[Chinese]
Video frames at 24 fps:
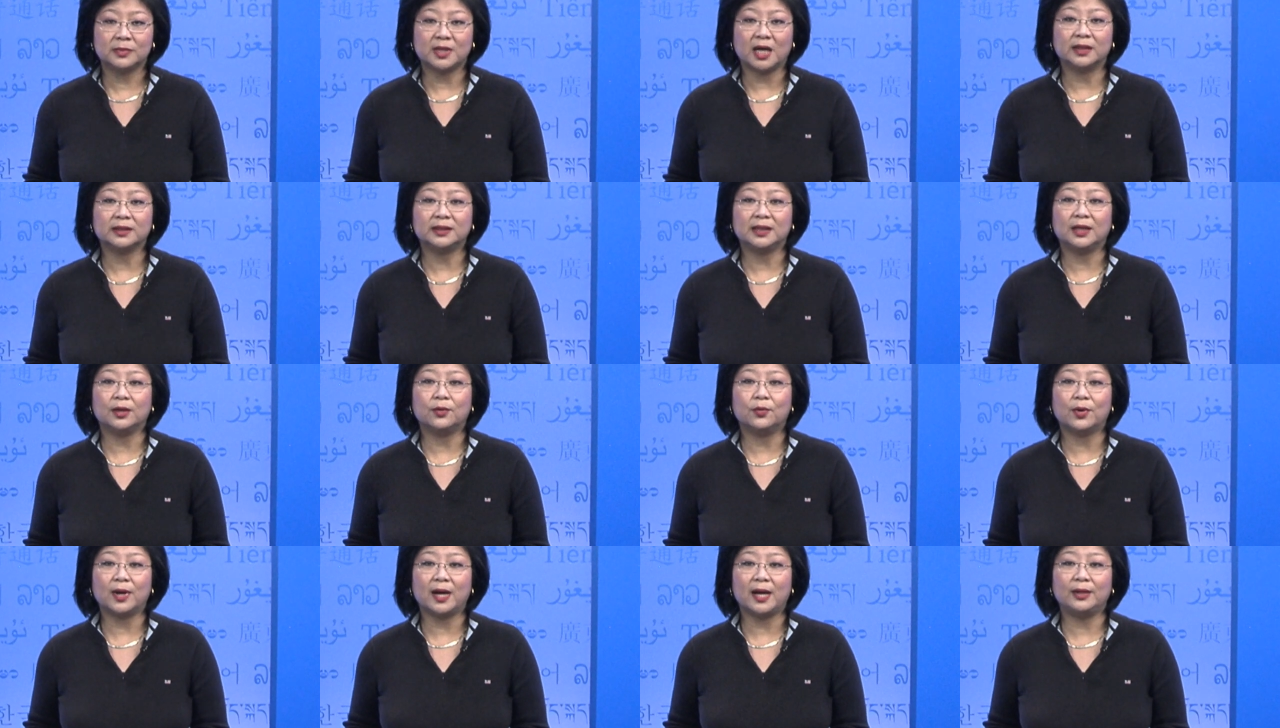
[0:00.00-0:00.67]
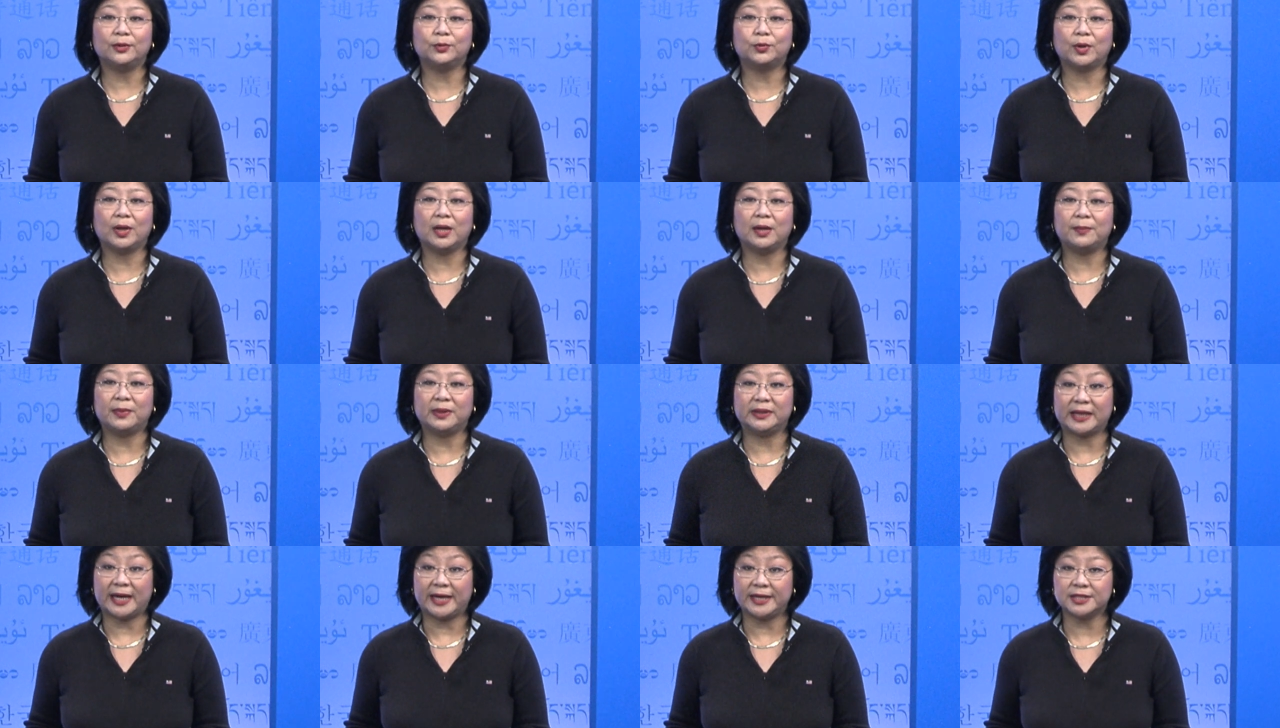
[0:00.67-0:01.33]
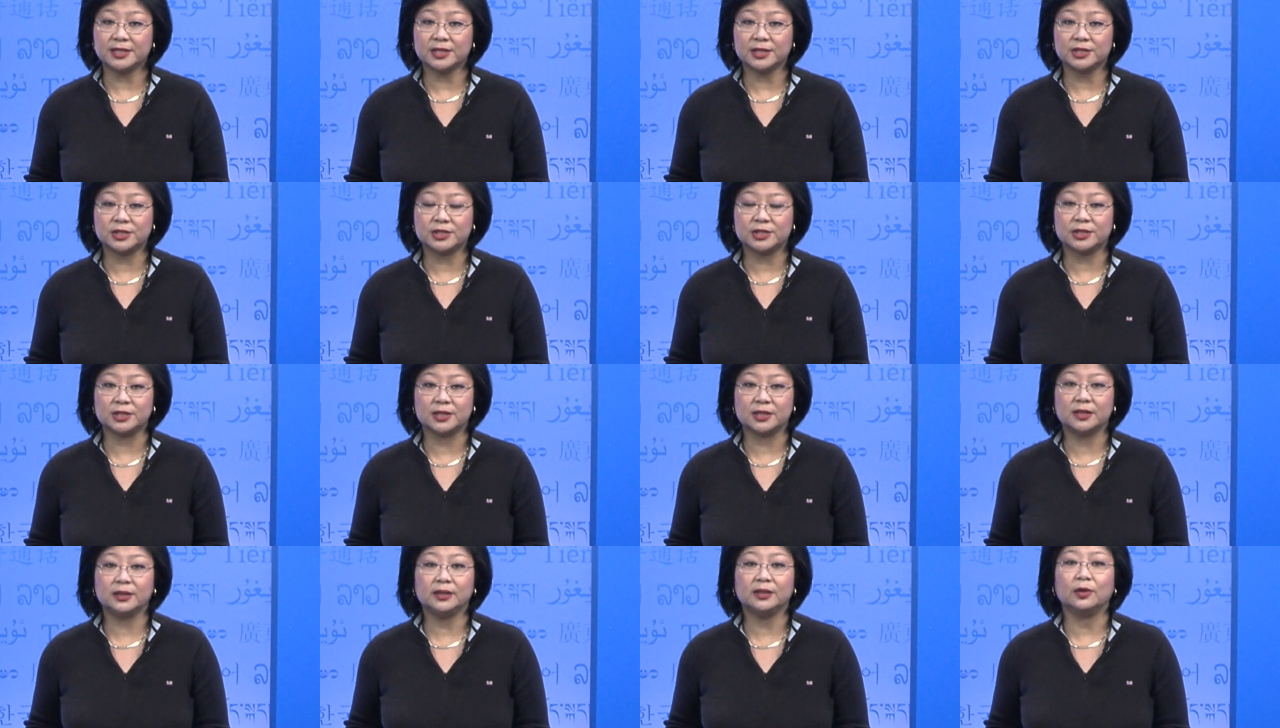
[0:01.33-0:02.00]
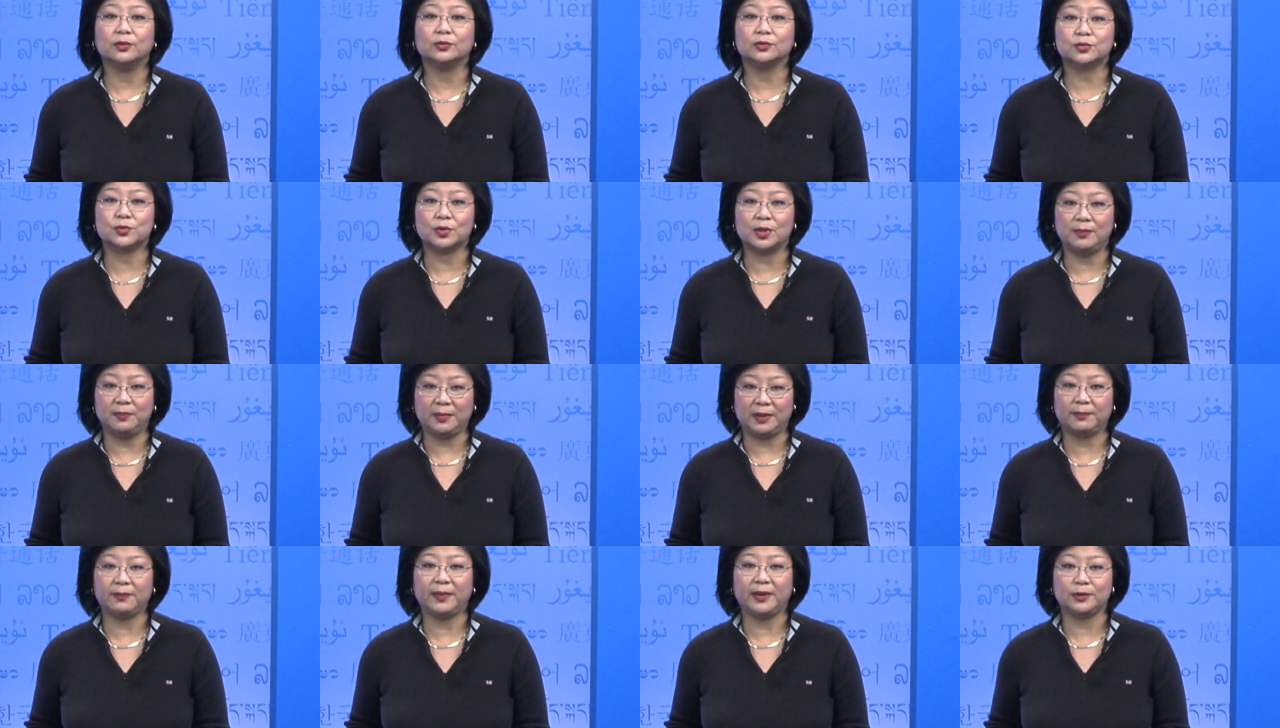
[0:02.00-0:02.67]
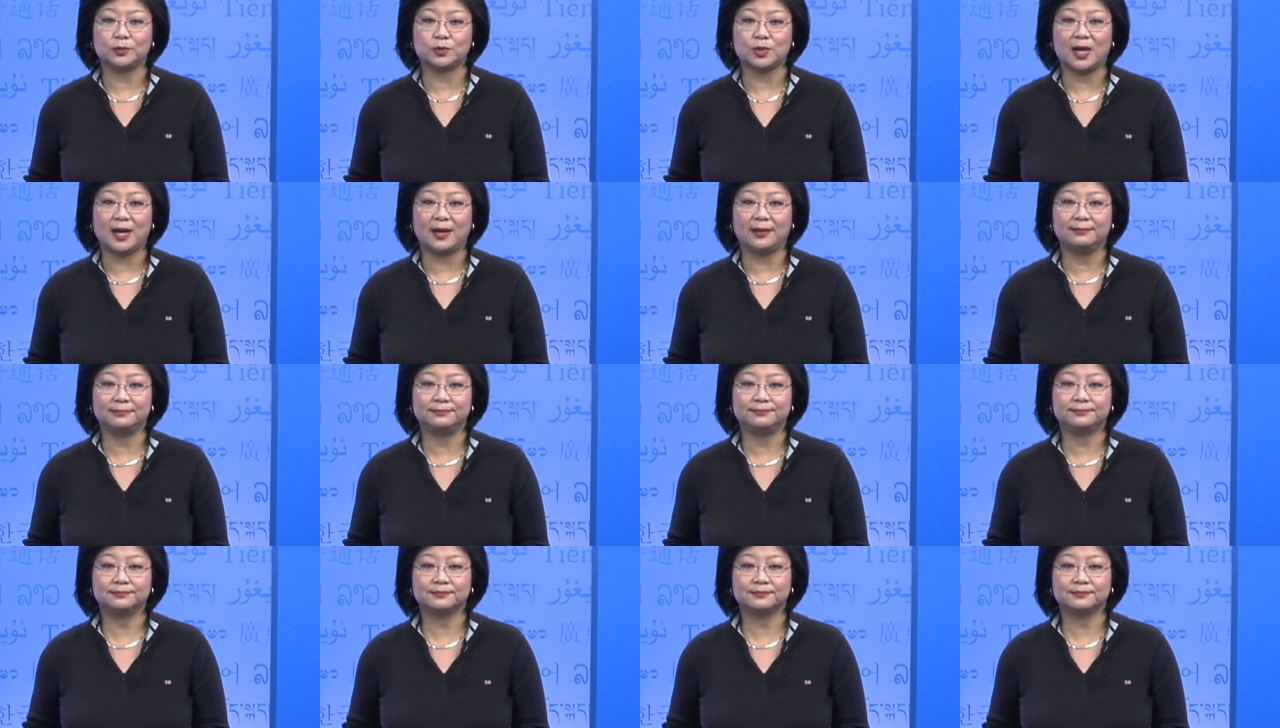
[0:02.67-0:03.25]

当地公安对本台证实有村民被抓。